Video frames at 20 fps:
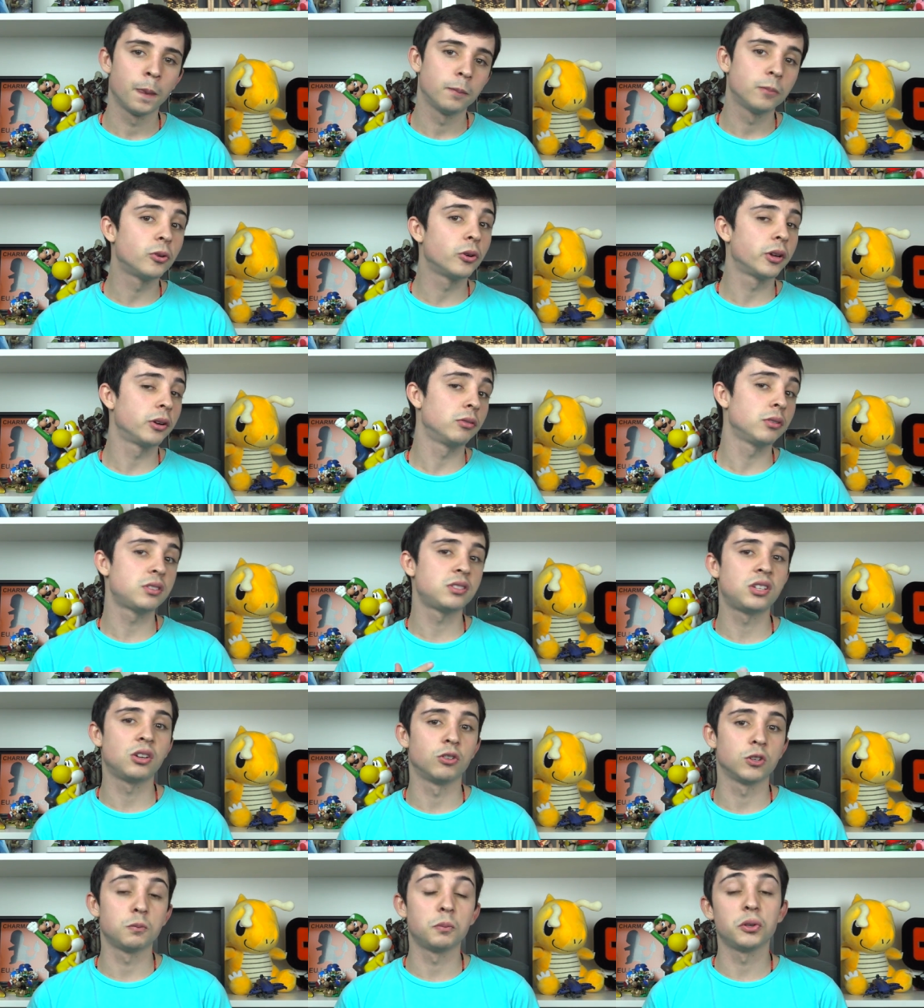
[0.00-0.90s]
Então o que
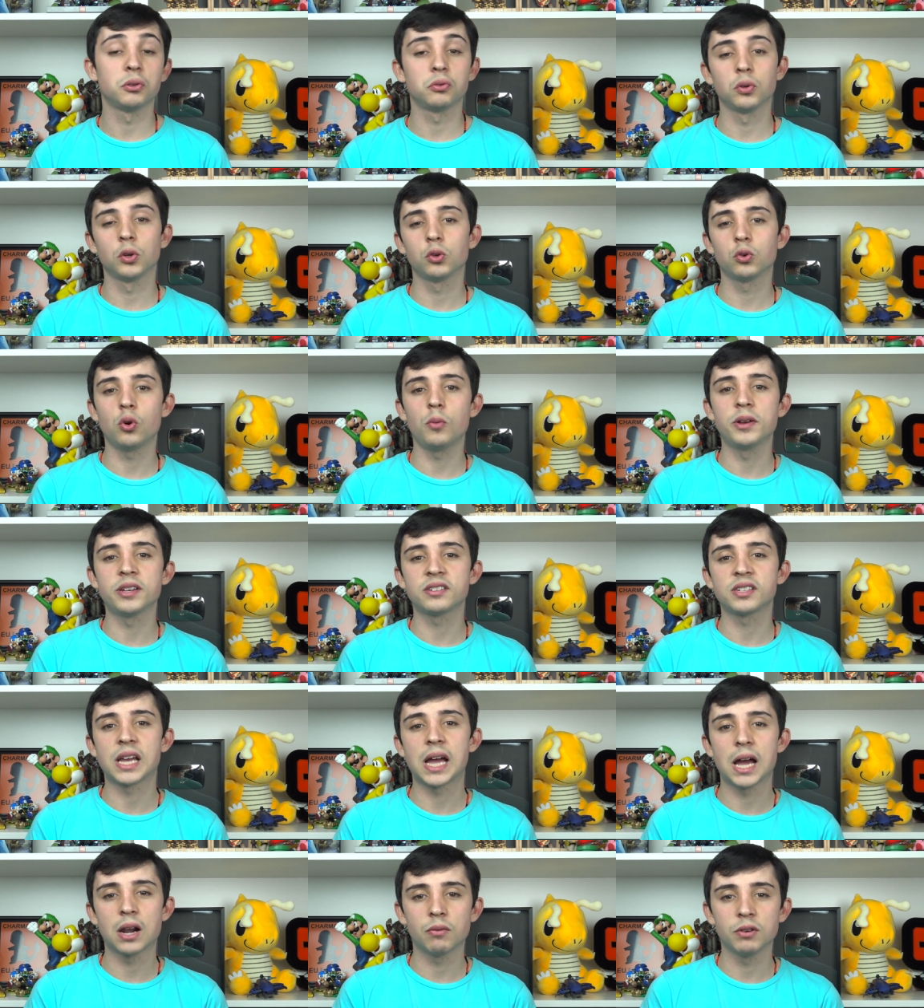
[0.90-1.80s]
aconteceu? As pessoas
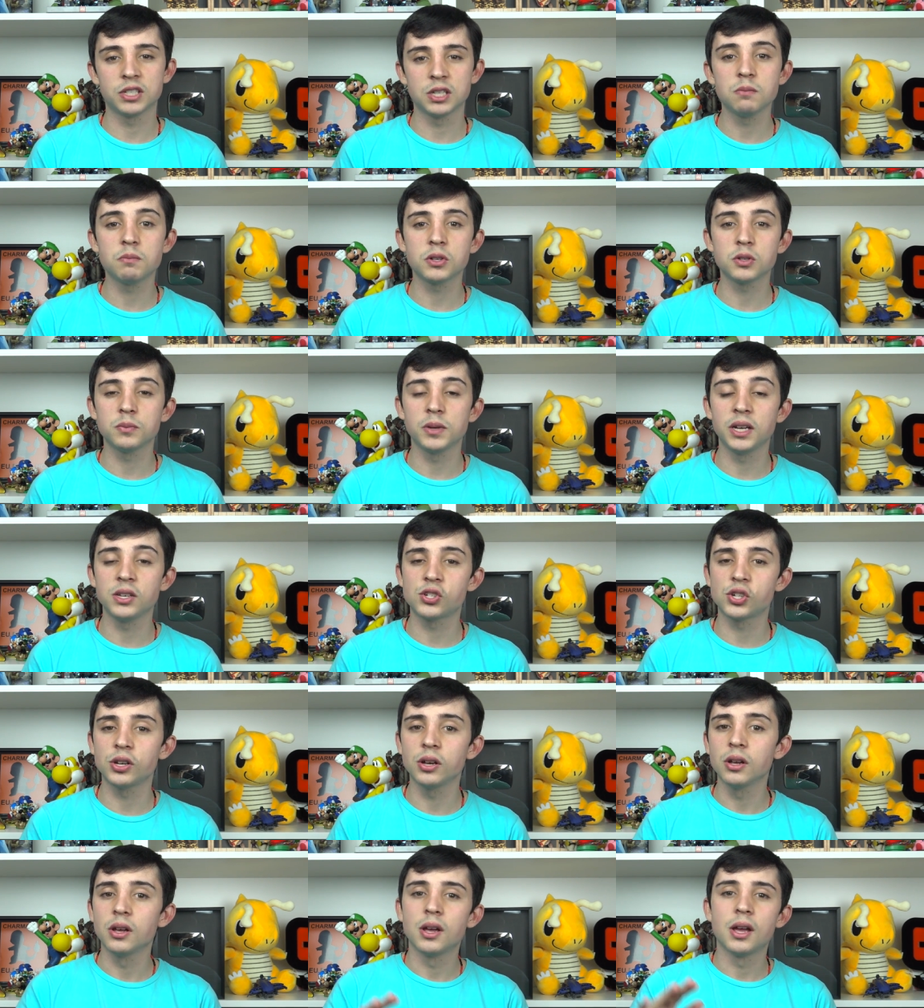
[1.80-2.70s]
começaram a
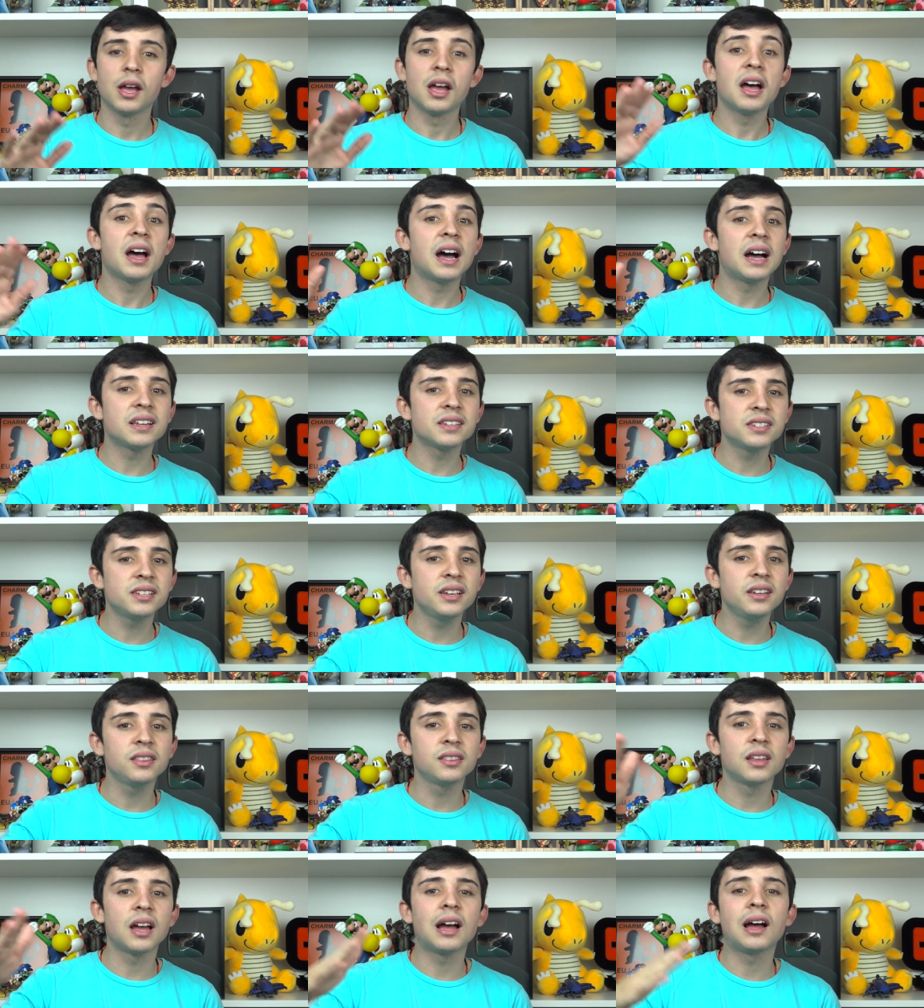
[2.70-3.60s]
simplesmente
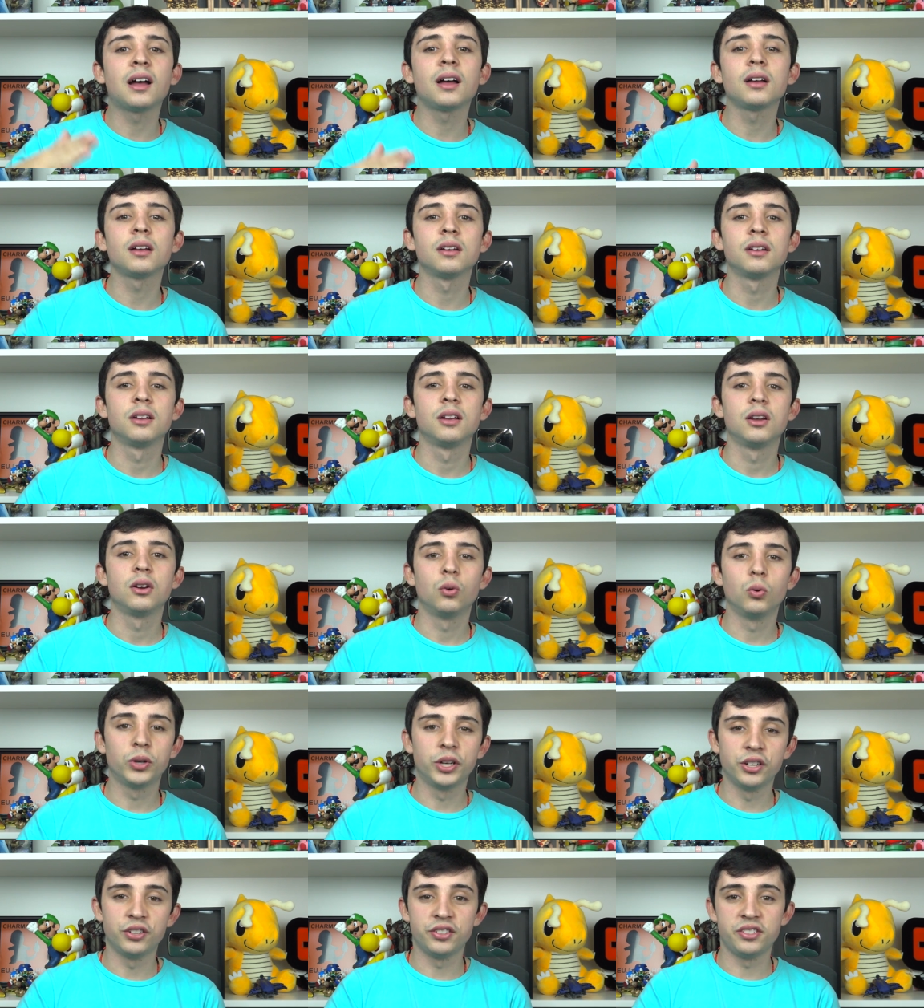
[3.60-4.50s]
aceitar
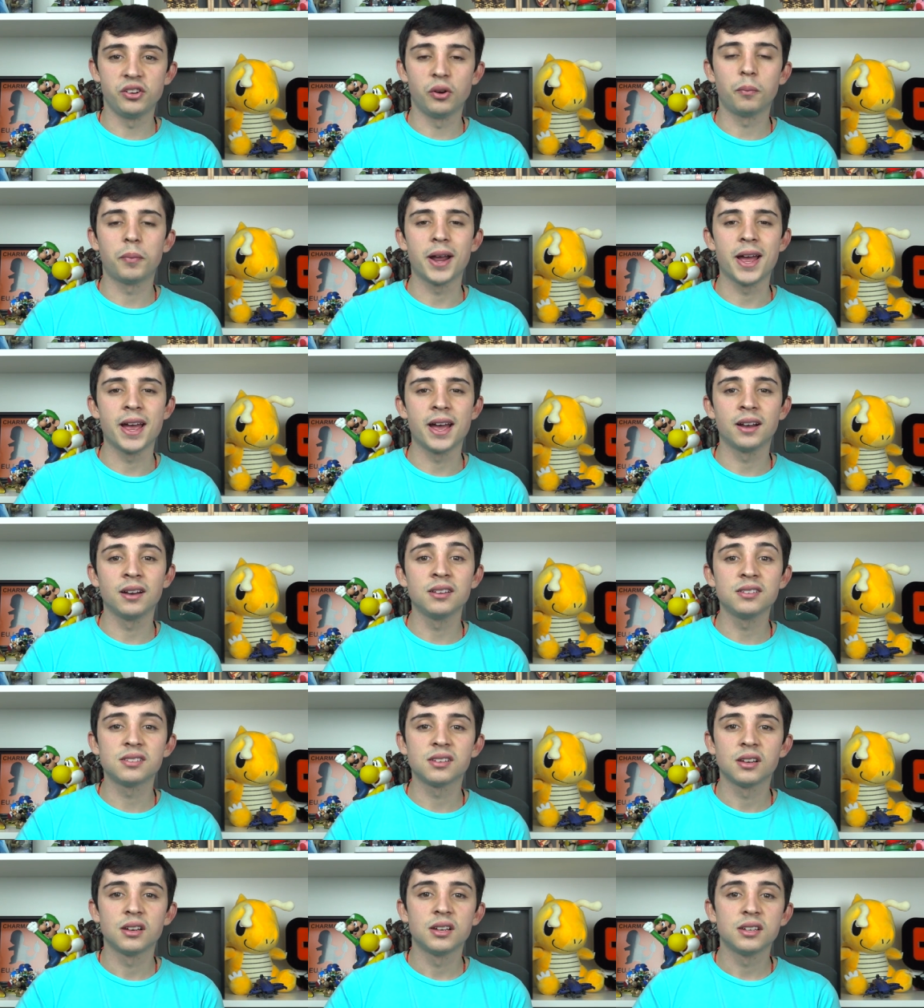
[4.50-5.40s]
o que diziam para
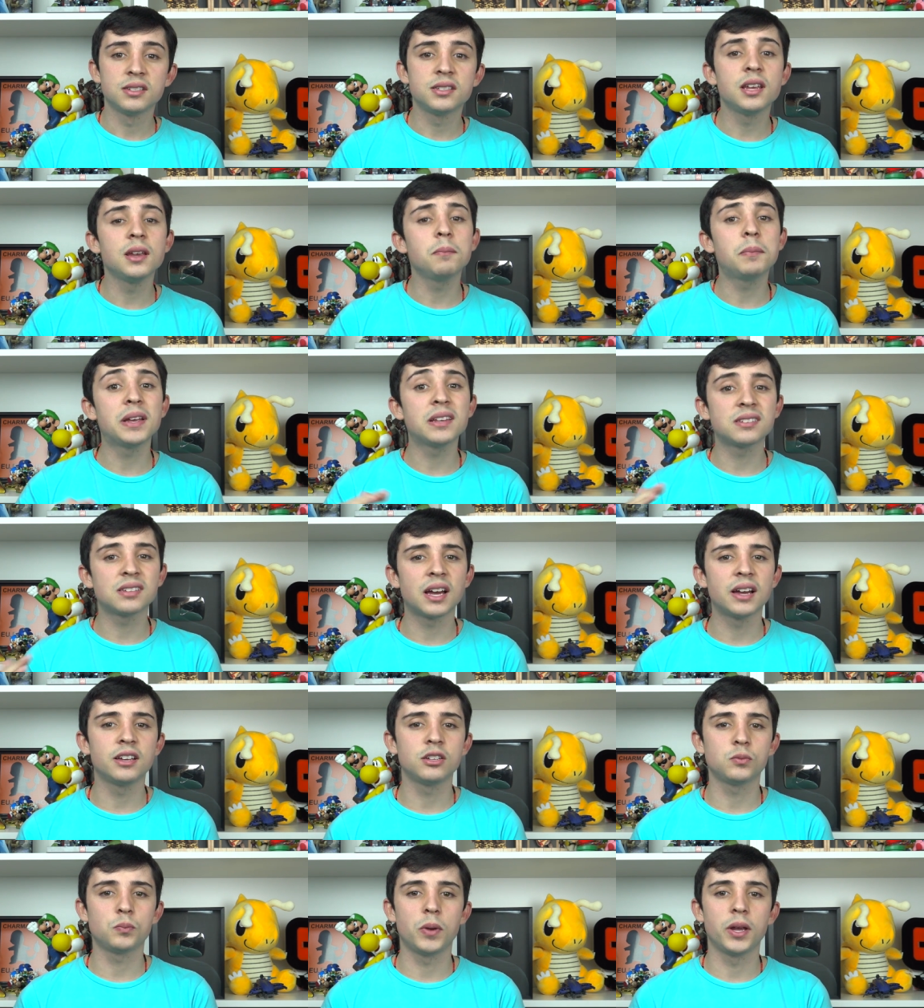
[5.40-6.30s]
elas sem pensar a
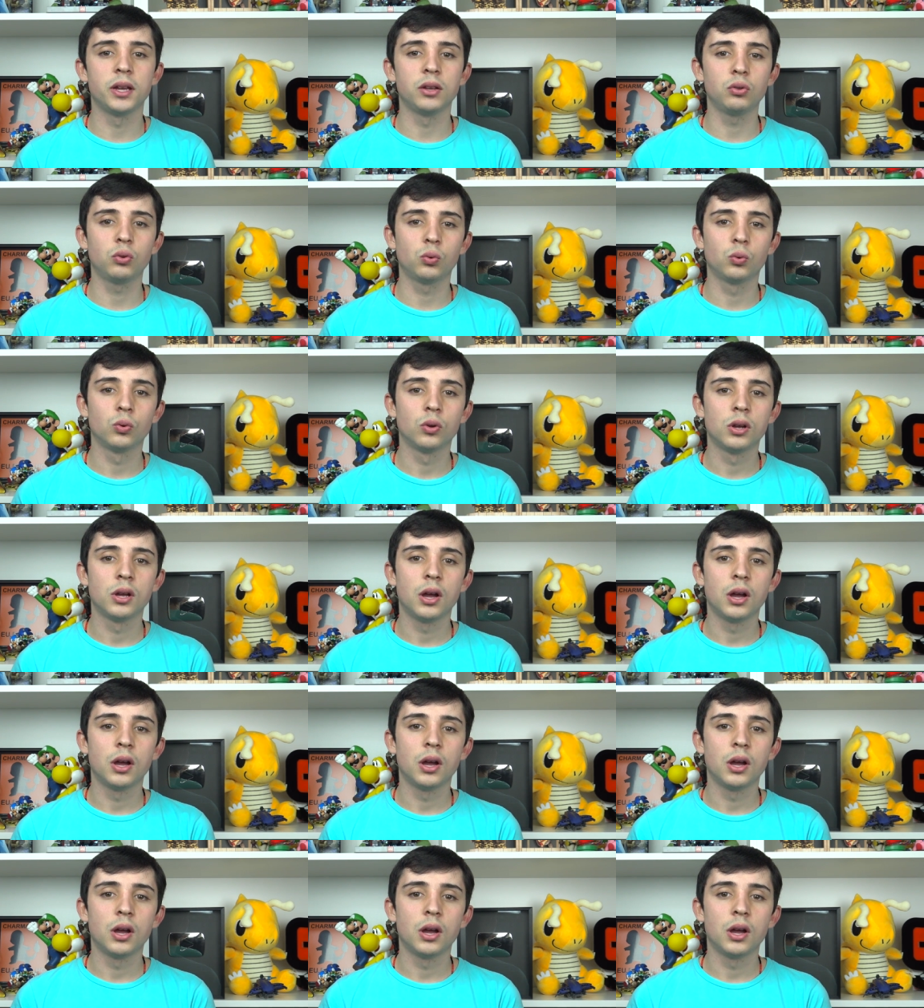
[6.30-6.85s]
respeito.